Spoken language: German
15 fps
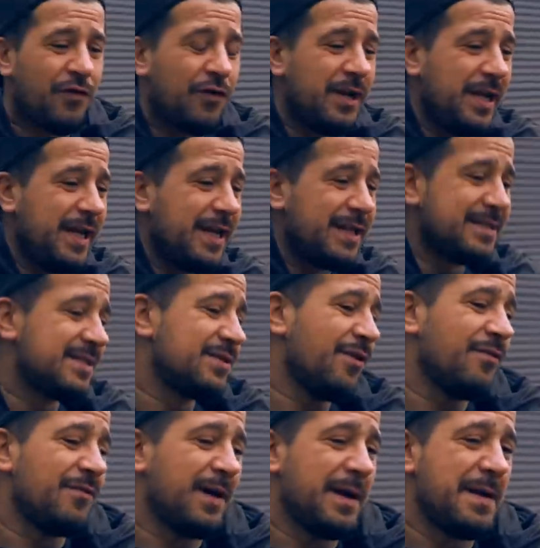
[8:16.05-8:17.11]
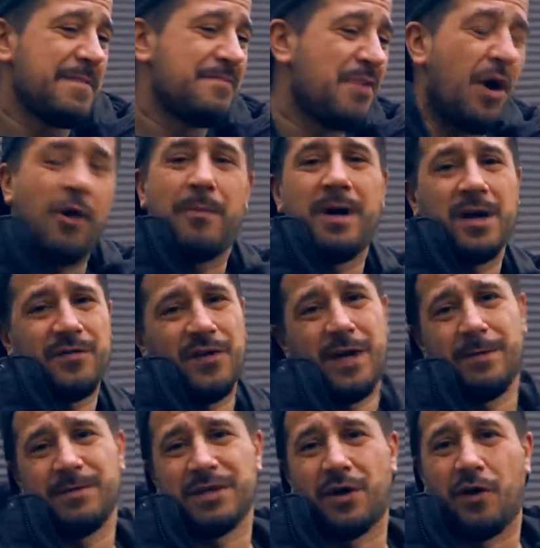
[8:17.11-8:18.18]
folieren, sollen wir eine
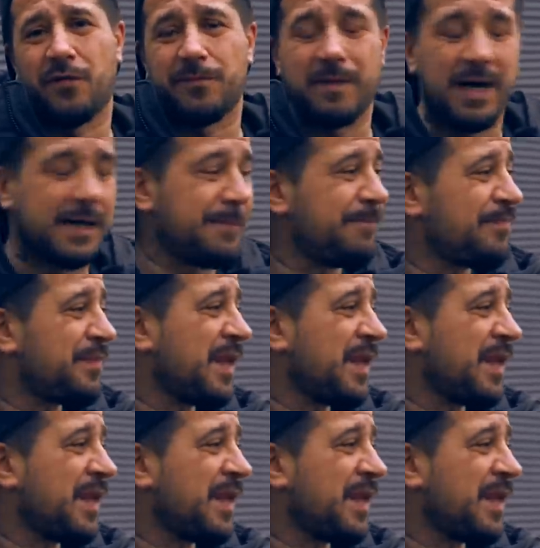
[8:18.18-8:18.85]
Baumarktfarbe drauf machen?